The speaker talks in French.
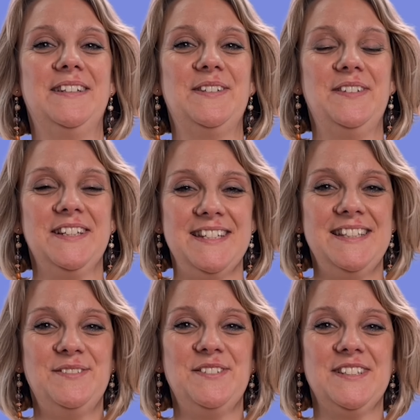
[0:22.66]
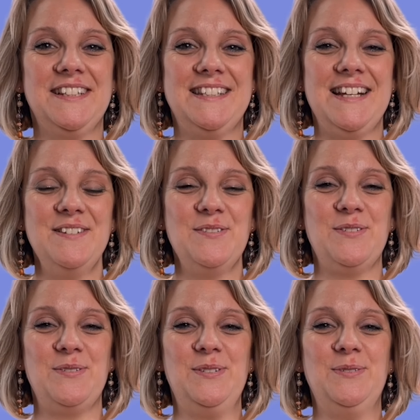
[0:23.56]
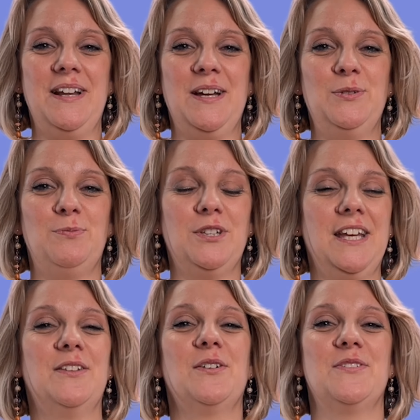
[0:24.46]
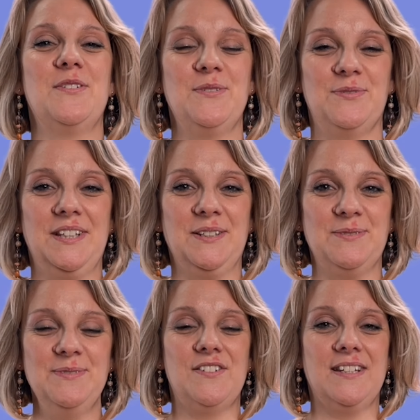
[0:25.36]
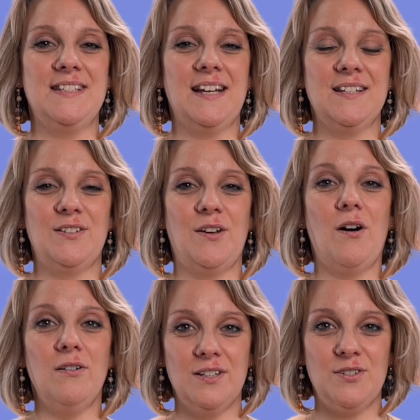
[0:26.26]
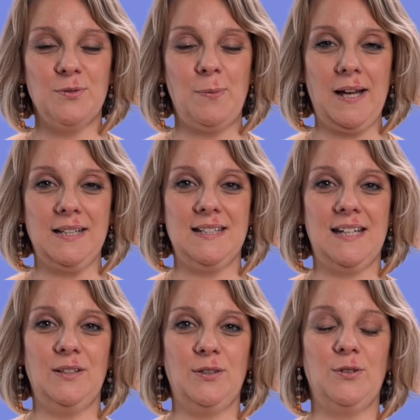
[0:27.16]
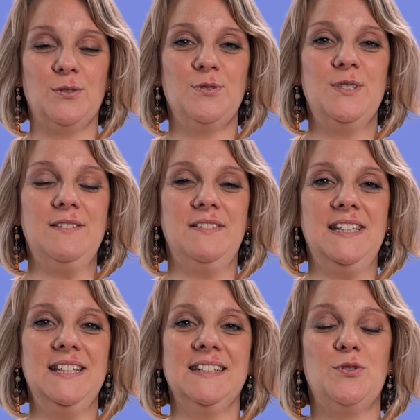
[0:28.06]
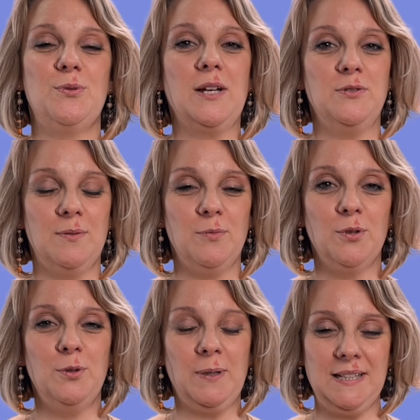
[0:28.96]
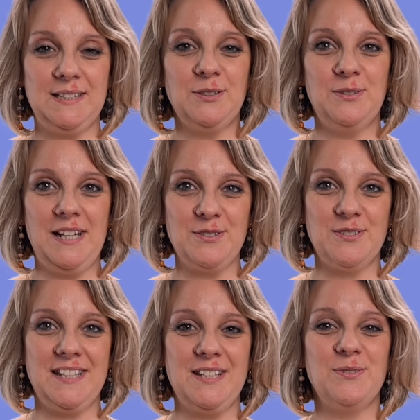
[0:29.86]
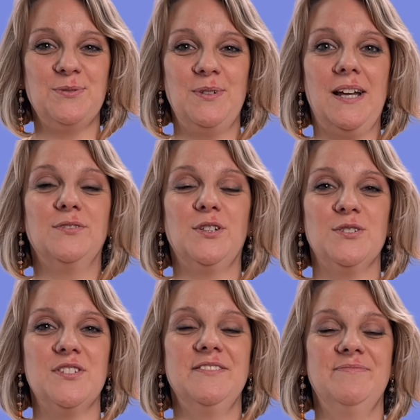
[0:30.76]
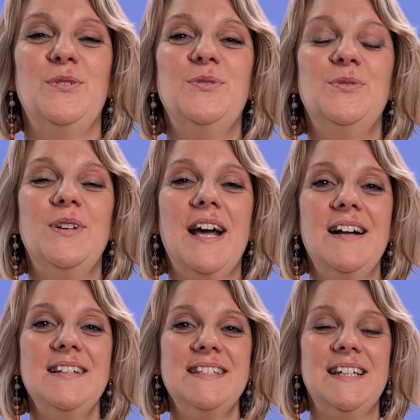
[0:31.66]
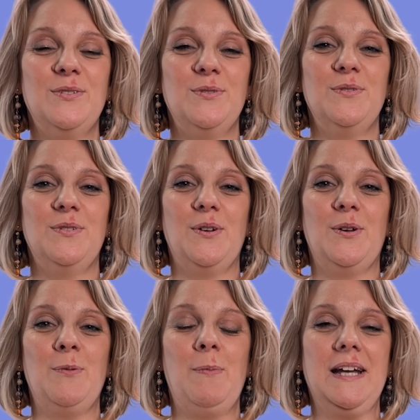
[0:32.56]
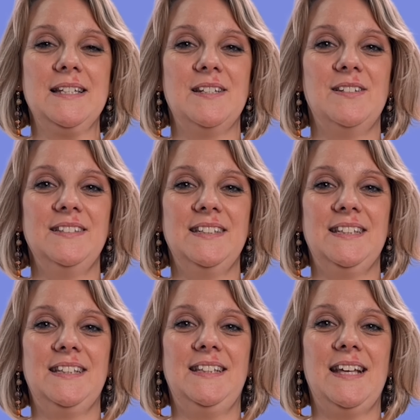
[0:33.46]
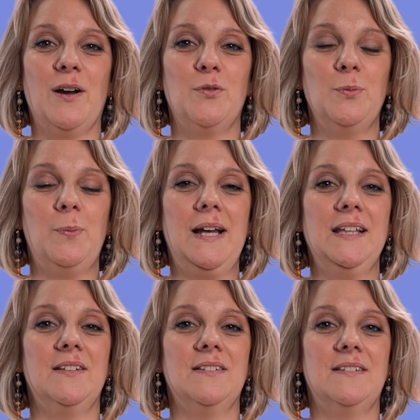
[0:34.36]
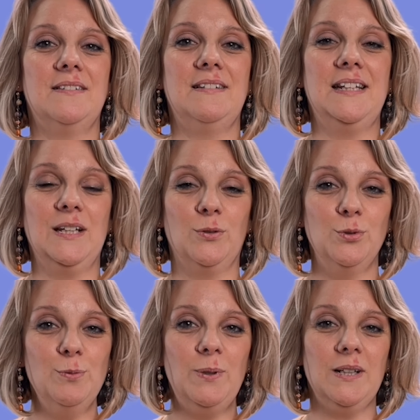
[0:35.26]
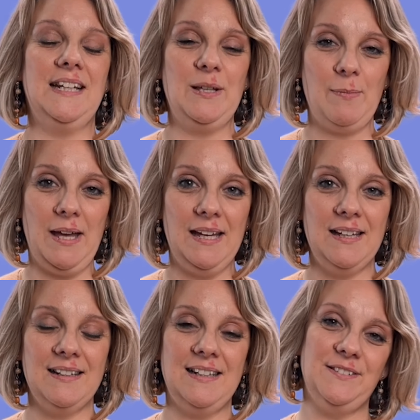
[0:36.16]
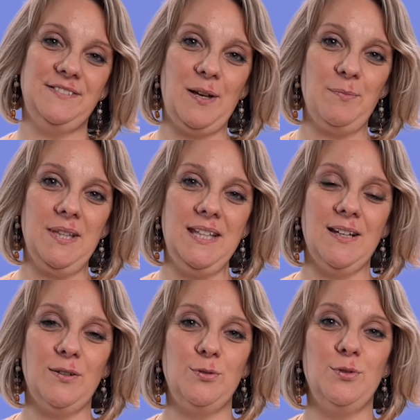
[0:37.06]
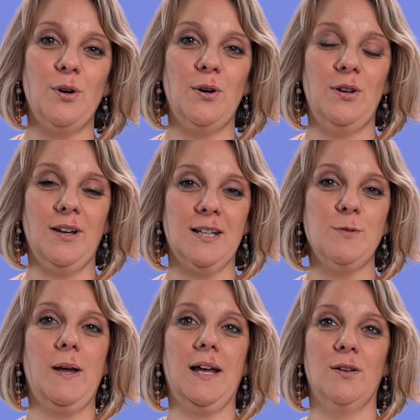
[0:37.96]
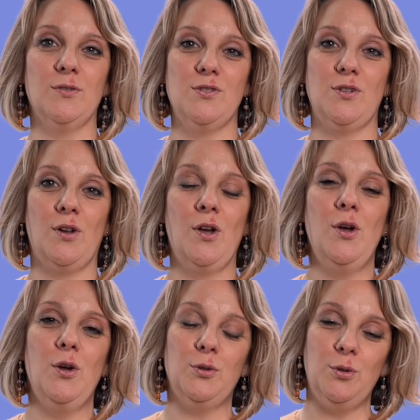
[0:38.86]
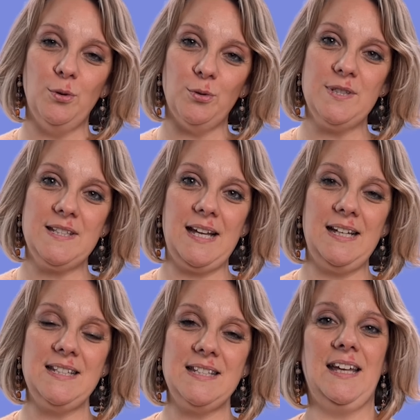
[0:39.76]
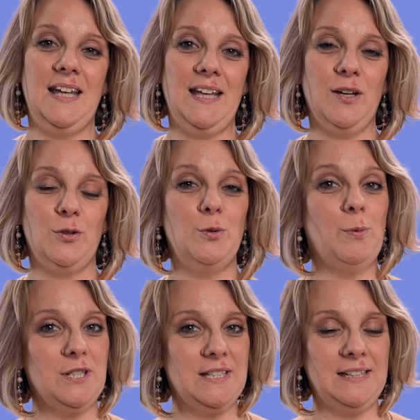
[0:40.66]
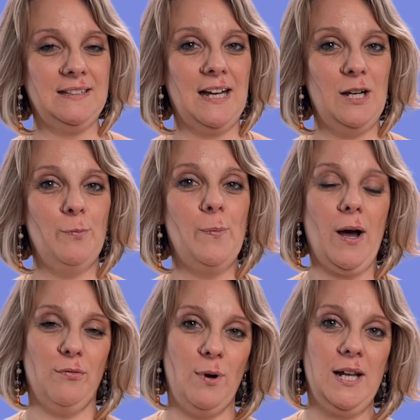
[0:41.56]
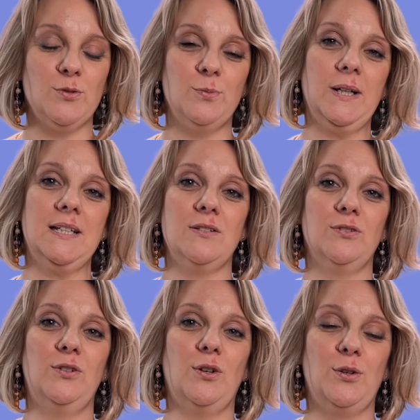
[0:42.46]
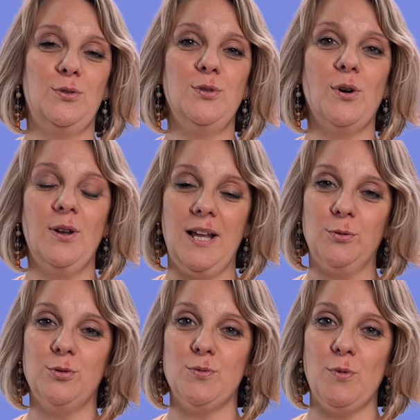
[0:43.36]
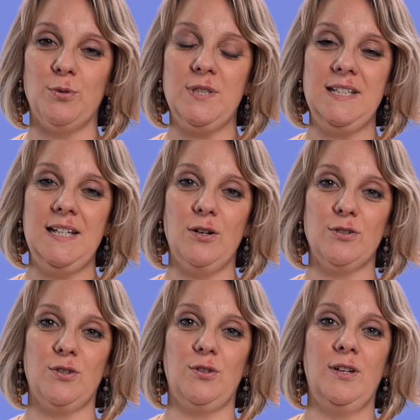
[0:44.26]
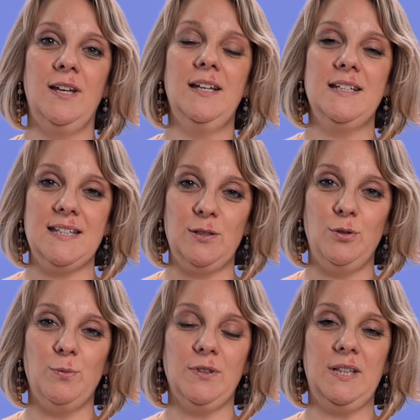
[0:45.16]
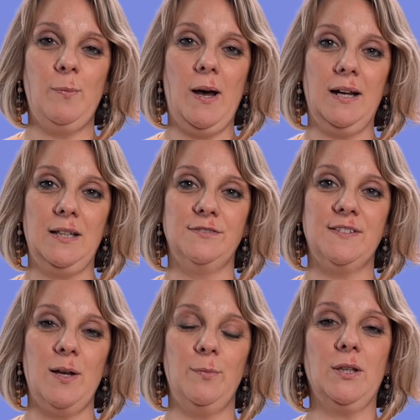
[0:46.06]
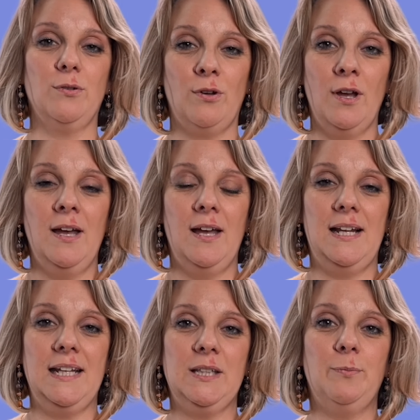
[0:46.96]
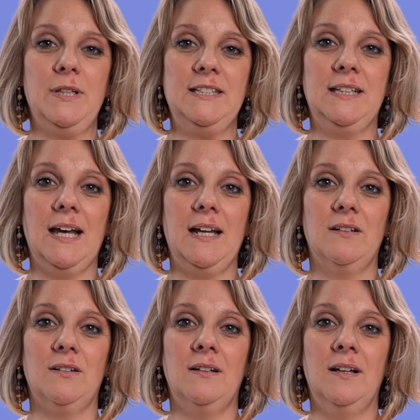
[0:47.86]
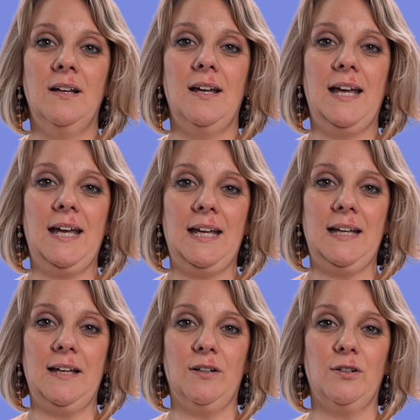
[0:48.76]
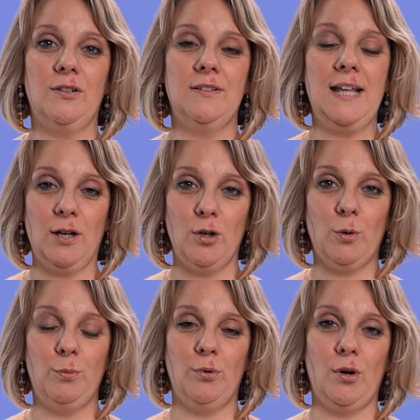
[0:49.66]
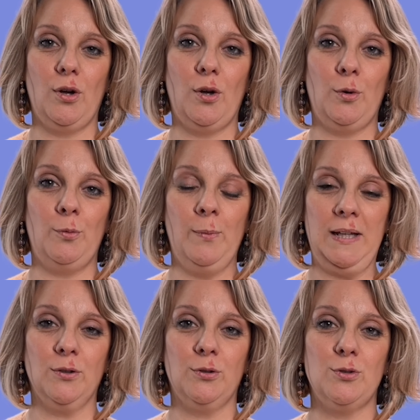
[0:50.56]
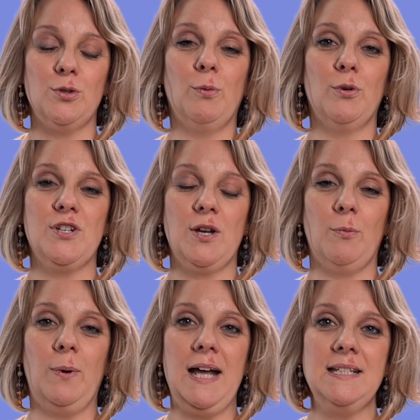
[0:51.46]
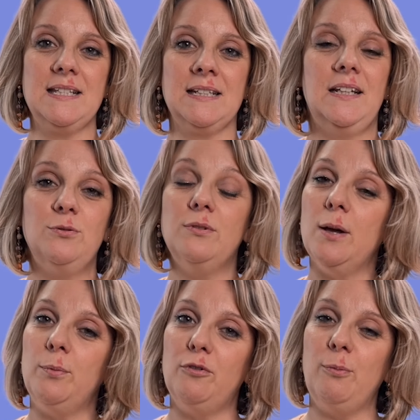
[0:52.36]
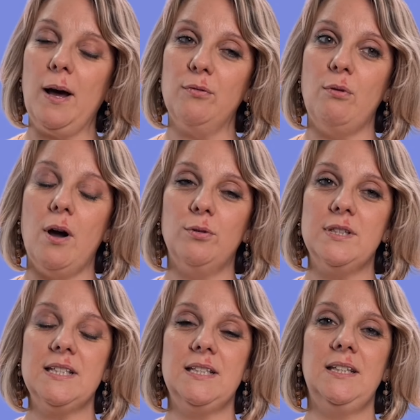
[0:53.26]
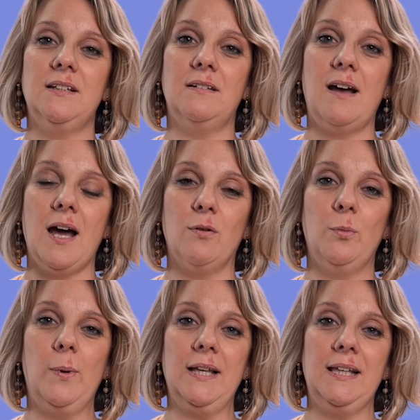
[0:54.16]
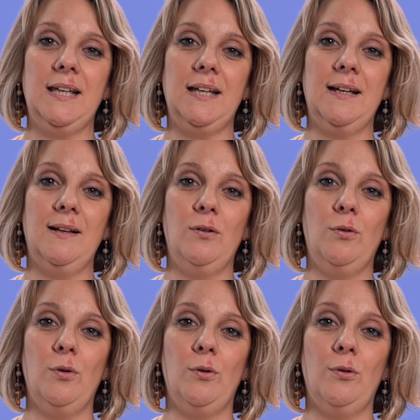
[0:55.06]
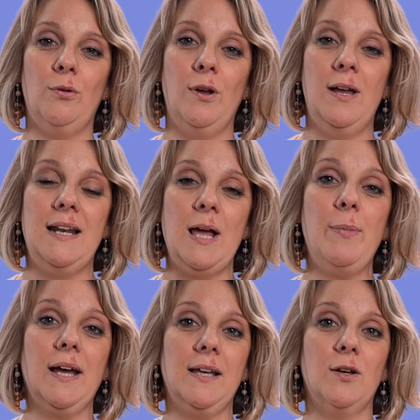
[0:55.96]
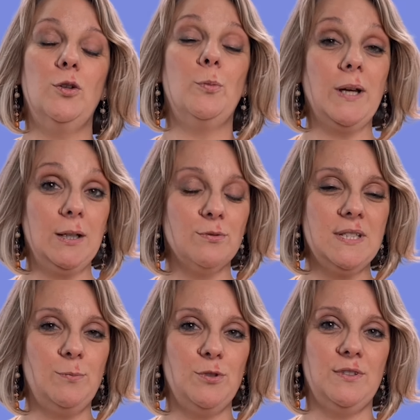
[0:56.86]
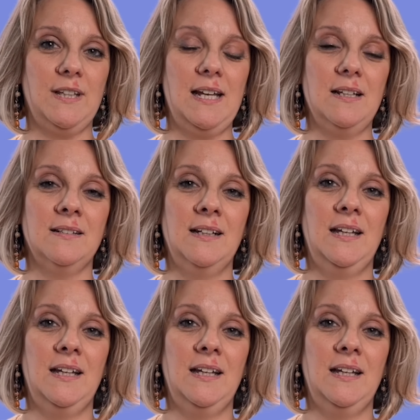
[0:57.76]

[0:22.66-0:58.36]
euh, Virginie Franquezin, je suis doula depuis 14 ans environ. J'exerce euh, en région parisienne dans le sud Yvelines. Je suis actuellement coprésidente de l'association Doula de France. Une doula, c'est une euh, personne qui accompagne les couples, les mères, les familles durant leur expérience de grossesse et euh, de postnatal. Parfois, elles sont présentes euh, durant l'accouchement aussi, lorsque c'est demandé par les femmes et que l'équipe médicale euh, est d'accord pour mettre ce projet en place. Les doulas peuvent parfois aussi accompagner la période préconceptionnelle.